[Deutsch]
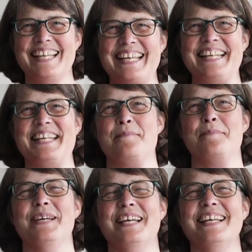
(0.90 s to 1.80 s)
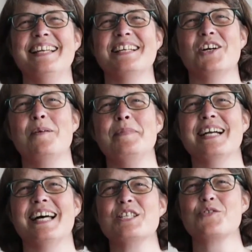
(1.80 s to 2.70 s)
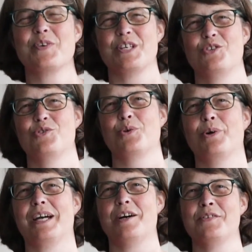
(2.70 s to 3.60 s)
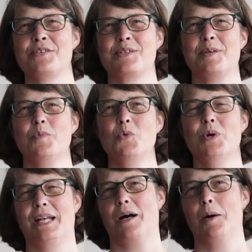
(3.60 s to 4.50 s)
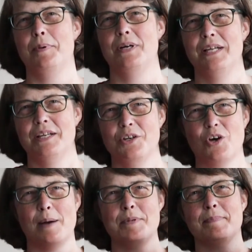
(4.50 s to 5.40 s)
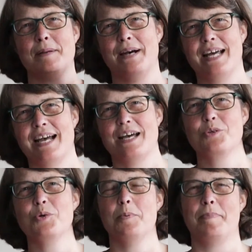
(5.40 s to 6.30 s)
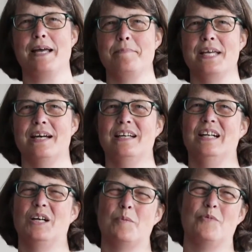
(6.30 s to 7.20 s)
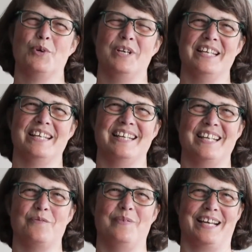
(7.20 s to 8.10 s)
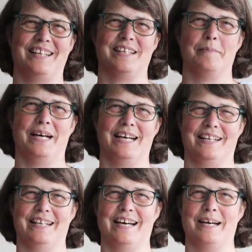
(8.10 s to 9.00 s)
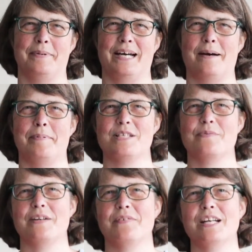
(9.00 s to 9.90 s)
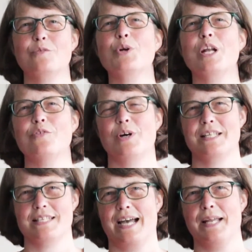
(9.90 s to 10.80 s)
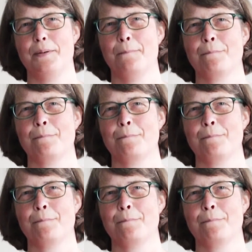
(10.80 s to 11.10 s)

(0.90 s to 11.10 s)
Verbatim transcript: Ihr Lieben, ich komme ganz frisch zurück aus dem Urlaub. Noch habe ich mein Badehandtuch bei mir, obwohl ich nicht wirklich gebadet habe, aber es war einfach eine wundervolle Zeit.